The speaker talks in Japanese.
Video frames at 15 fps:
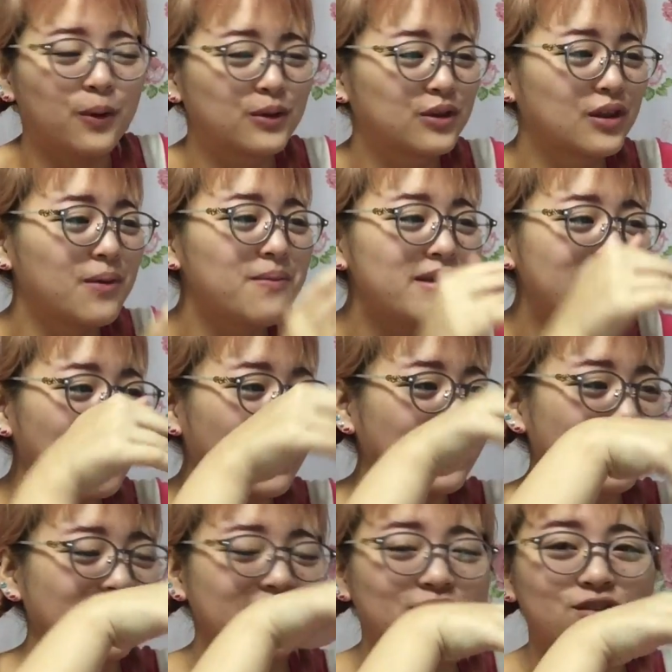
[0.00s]
ボットみたい
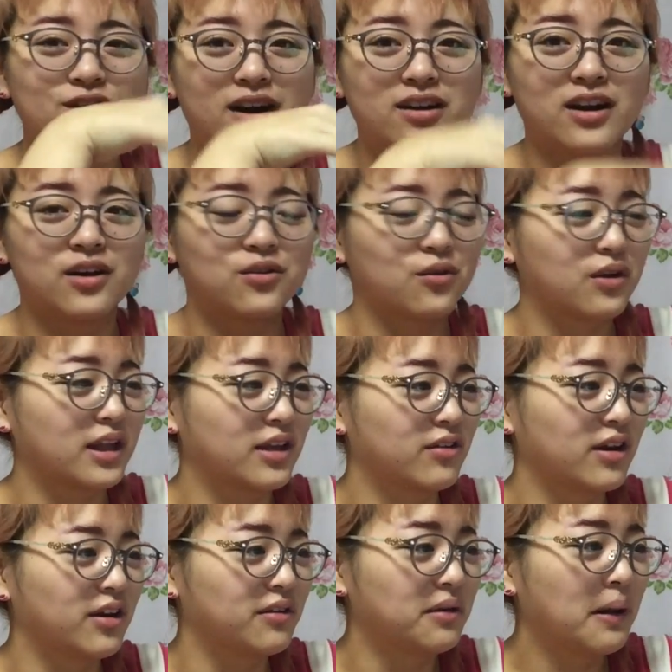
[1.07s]
に URL 乗っけてく
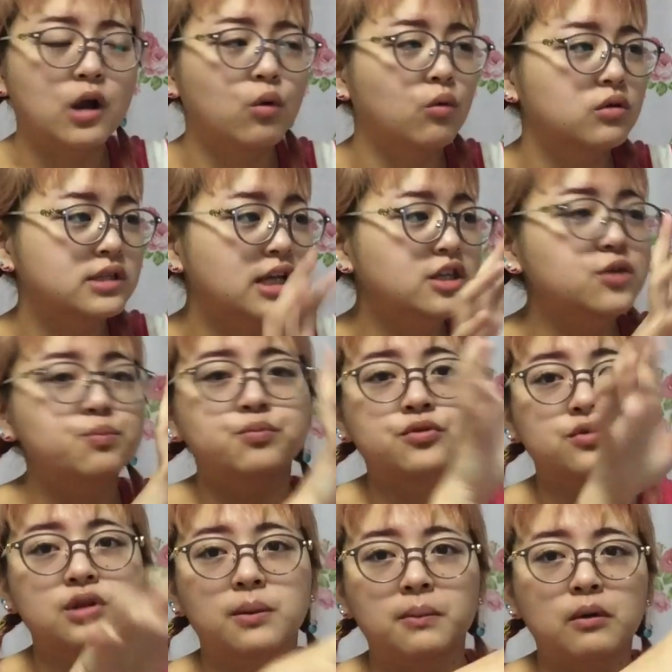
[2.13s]
れる。結構30
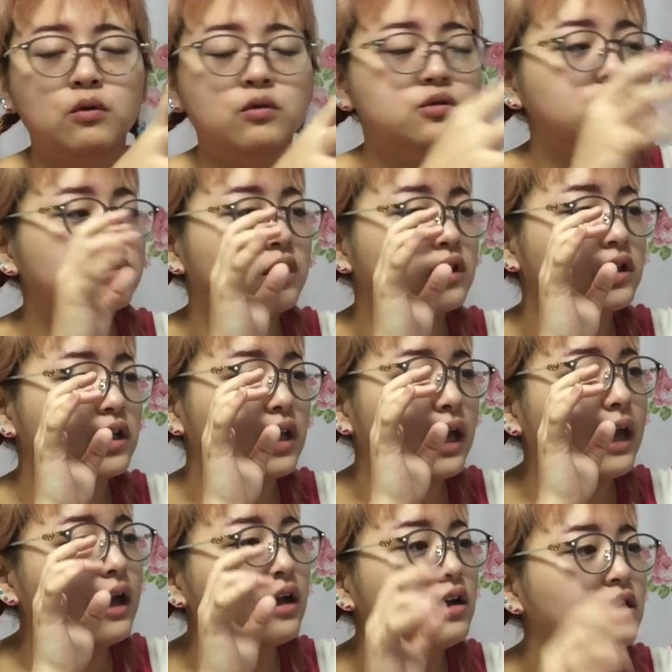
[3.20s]
分生放送なんで
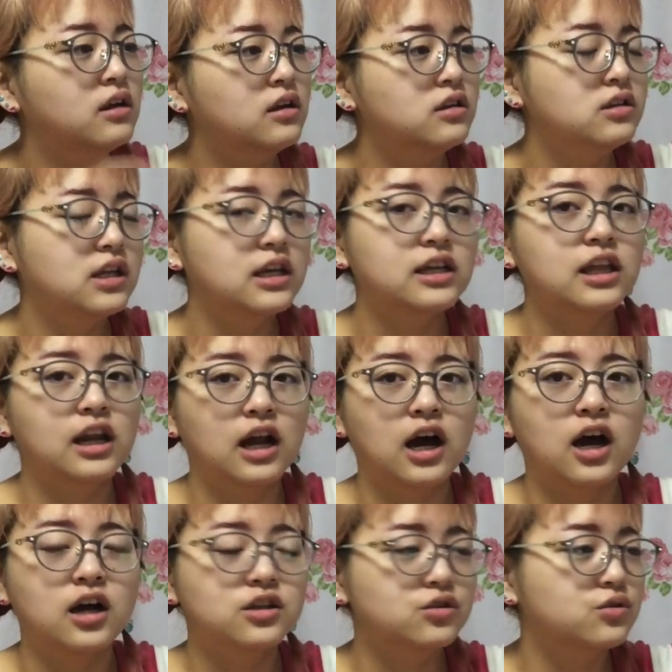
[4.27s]
ね。できた
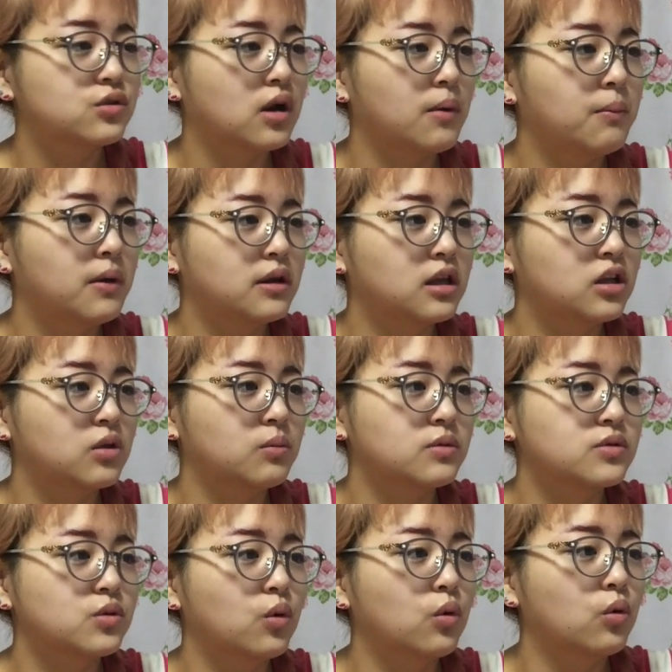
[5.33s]
ら、ちょっと頑張りたいと思い
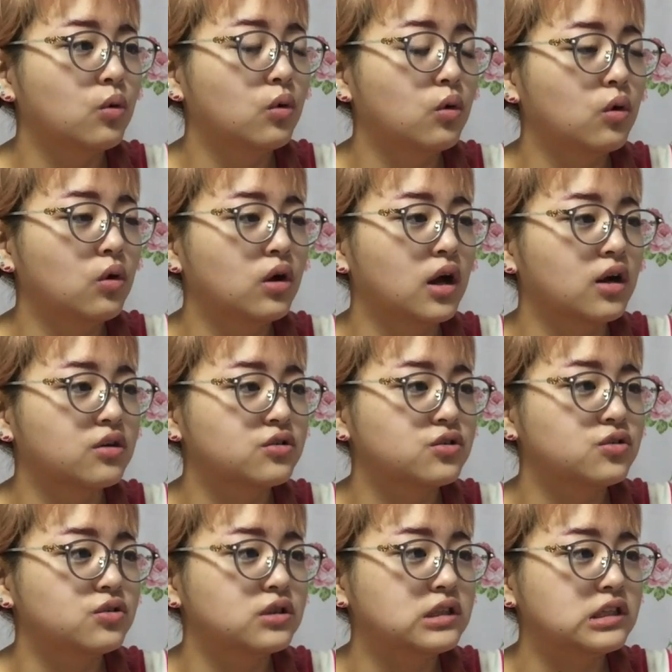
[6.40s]
ます。おー、
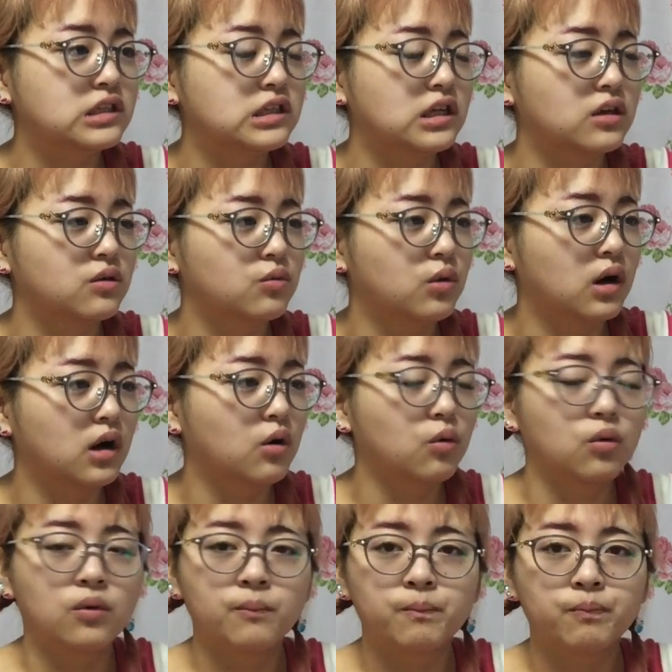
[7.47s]
111人。わ
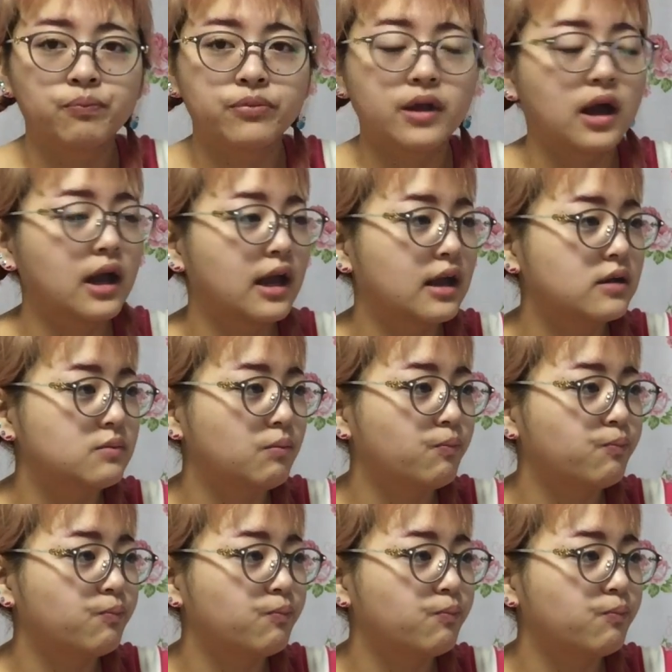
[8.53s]
お。大変。